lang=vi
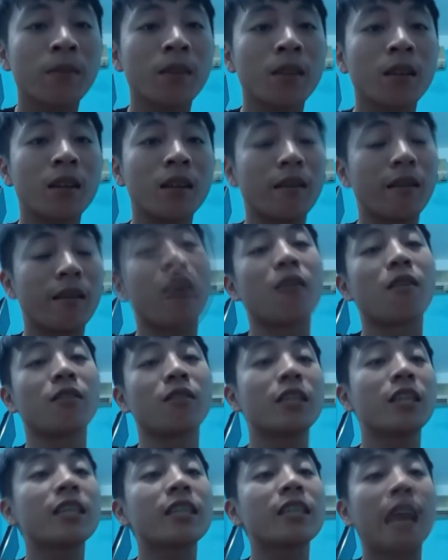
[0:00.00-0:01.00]
và đầu
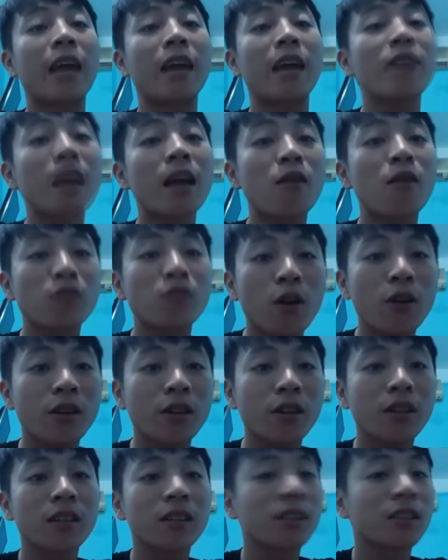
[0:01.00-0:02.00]
chia sẻ với nhau thôi
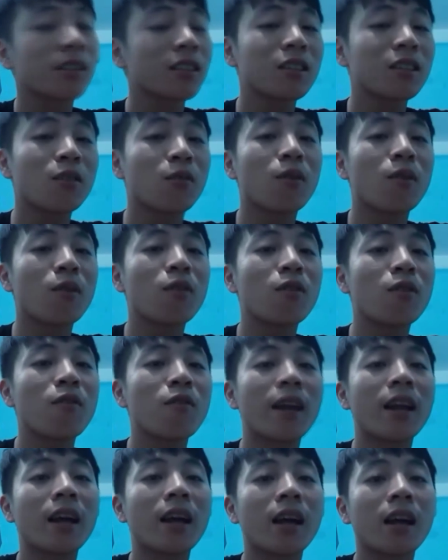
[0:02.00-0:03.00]
chứ cũng không có
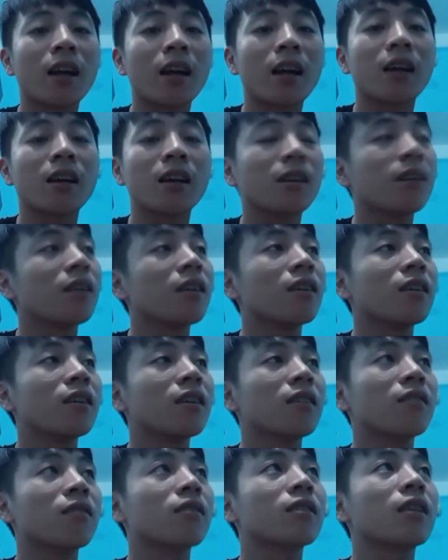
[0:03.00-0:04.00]
phải là
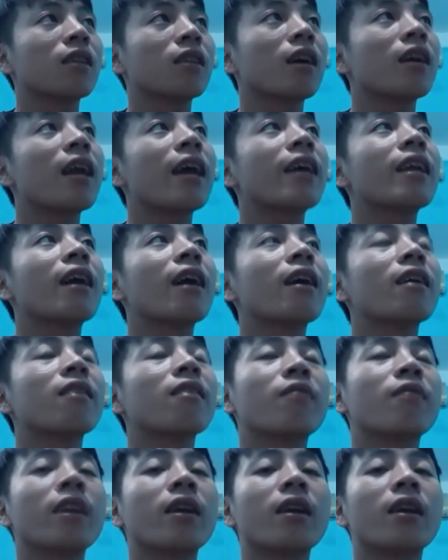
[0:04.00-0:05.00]
ừ, tới đây để
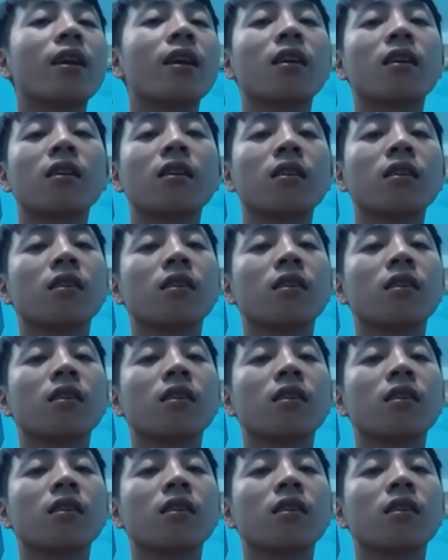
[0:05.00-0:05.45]
vì ờ,